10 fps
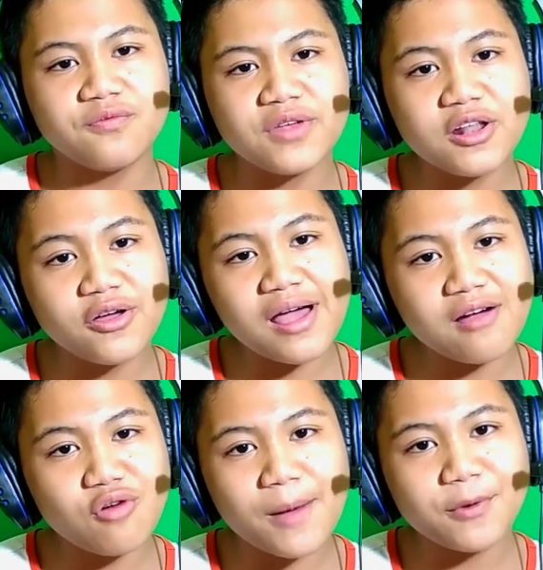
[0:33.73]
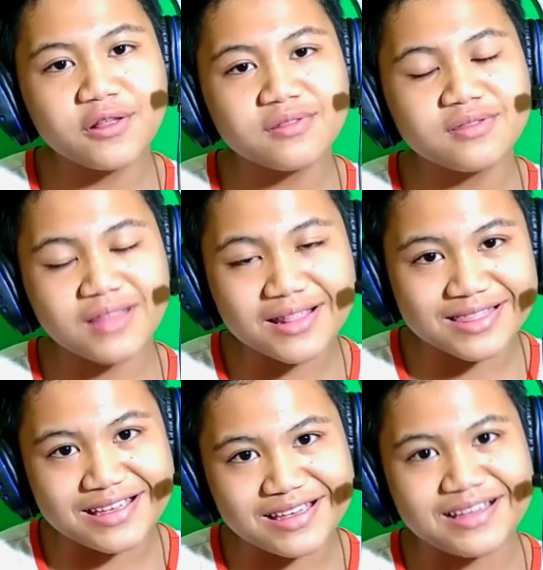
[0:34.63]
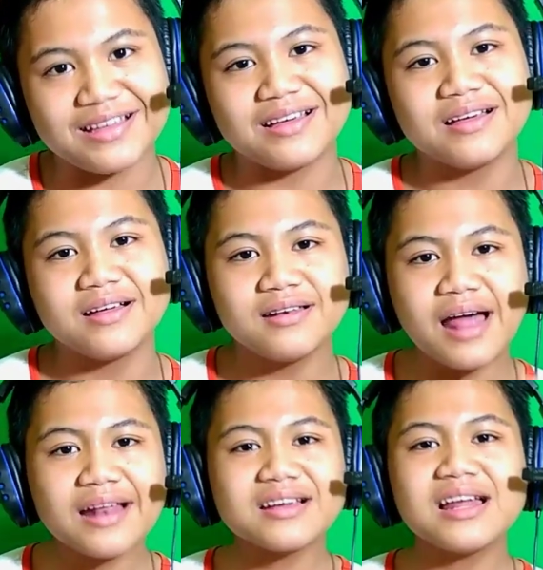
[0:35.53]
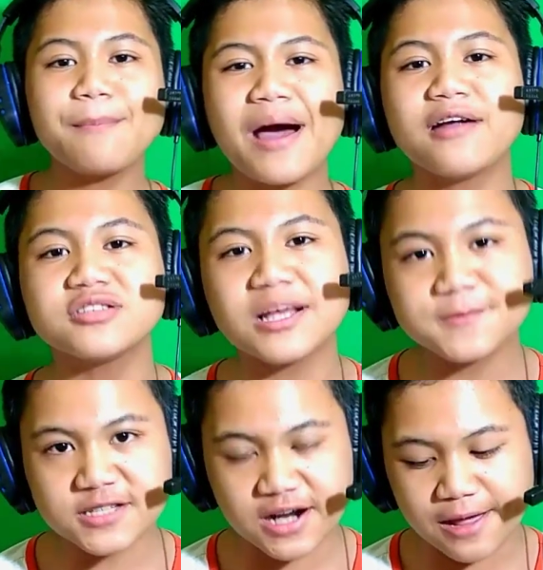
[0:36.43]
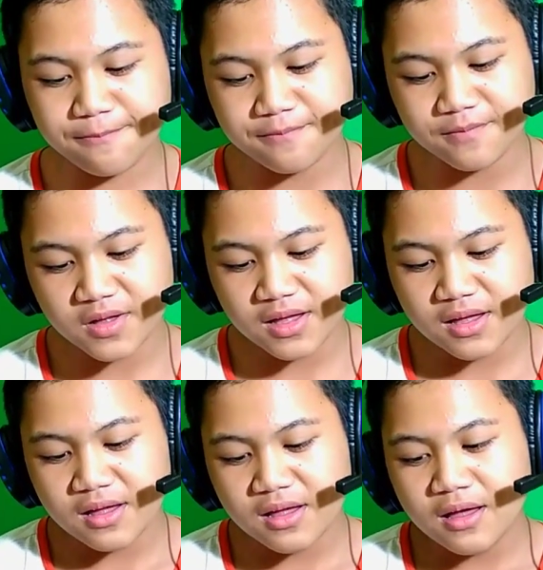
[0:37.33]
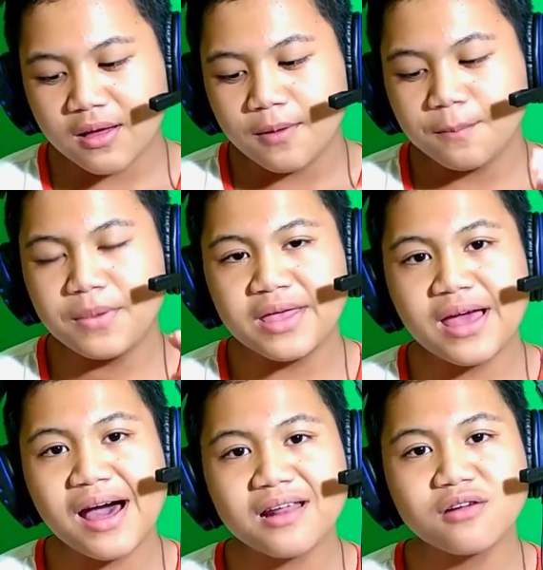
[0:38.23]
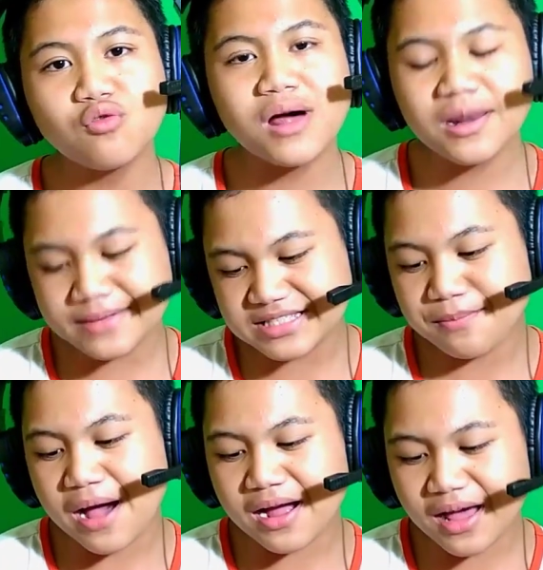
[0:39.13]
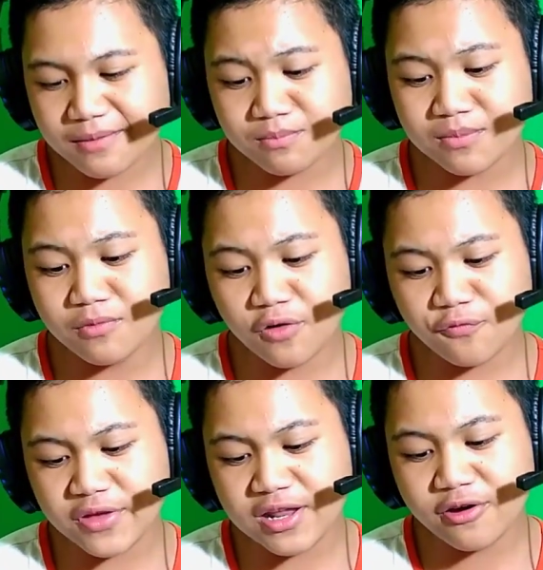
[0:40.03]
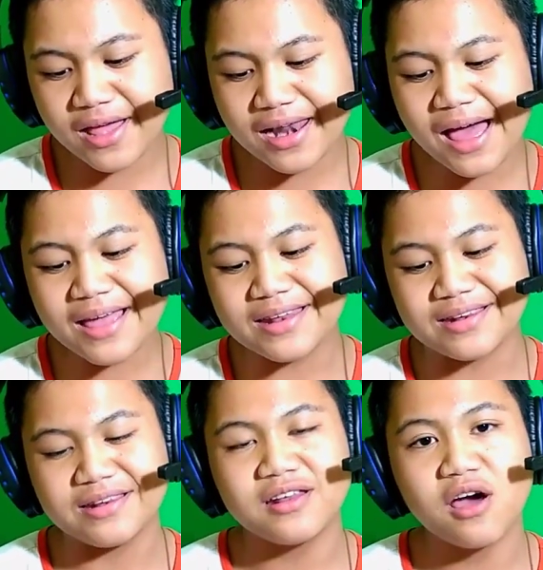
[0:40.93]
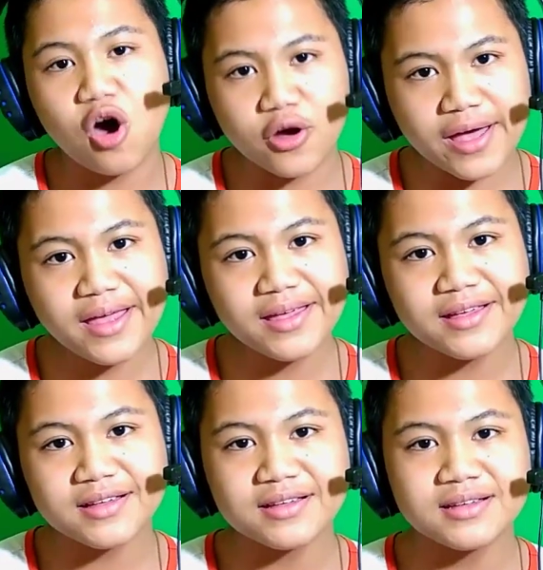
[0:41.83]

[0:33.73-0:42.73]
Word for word: video yang gue upload nanti Dan kenapa harus subscribe? Biar gue lebih semangat membuat video yang lain Oke?